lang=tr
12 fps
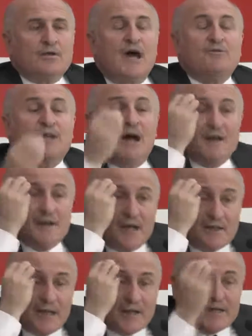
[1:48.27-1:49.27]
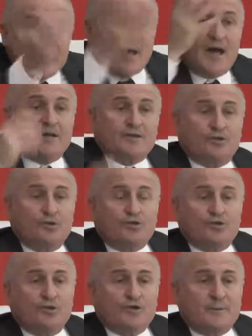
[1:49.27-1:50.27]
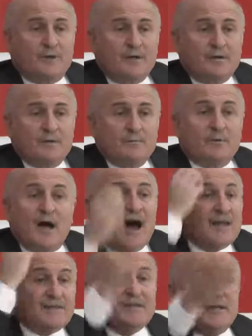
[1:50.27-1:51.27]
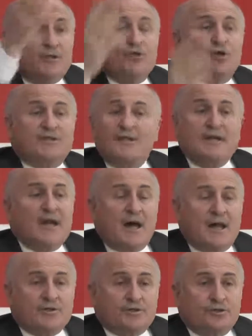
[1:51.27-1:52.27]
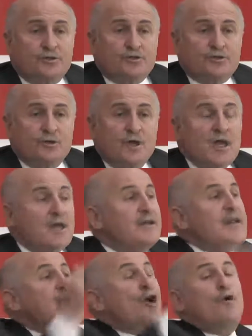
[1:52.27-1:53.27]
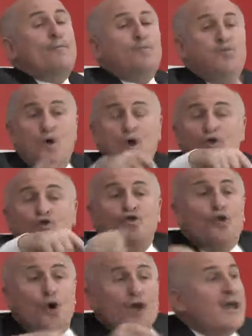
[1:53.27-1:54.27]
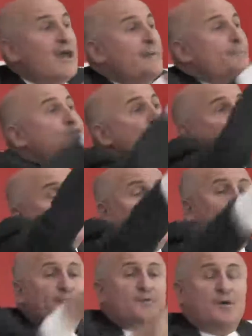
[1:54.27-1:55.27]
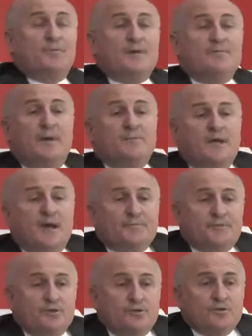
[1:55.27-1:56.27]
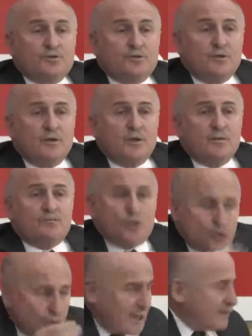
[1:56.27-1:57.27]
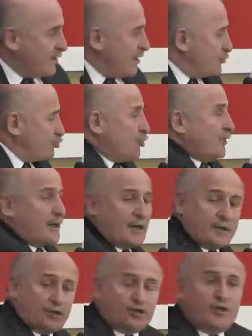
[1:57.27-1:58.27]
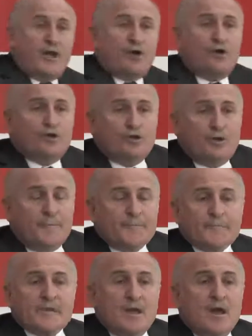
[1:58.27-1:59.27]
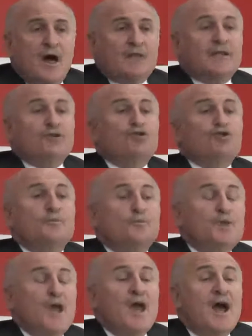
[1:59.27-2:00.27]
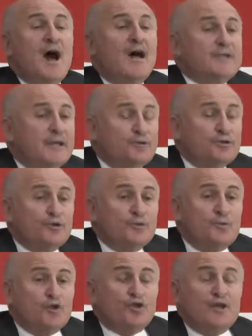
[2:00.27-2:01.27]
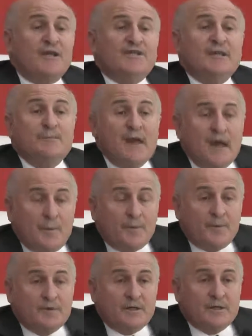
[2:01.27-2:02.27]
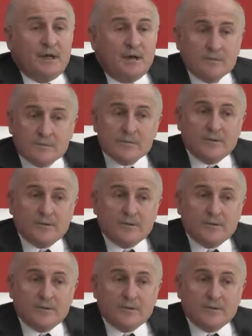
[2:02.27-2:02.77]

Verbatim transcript: Ya tarikatları niye karıştırıyorsun o zaman? Art niyet yoksa niye karıştırıyorsun? Niye o, bu, şu olaya büstü alıp da bilmem ne yaptı diyorsun? Büstü alsana şuradan aldı şuraya koydu. Atatürk'ün Atatürk'ün büstüne kim ne yapabilir ya?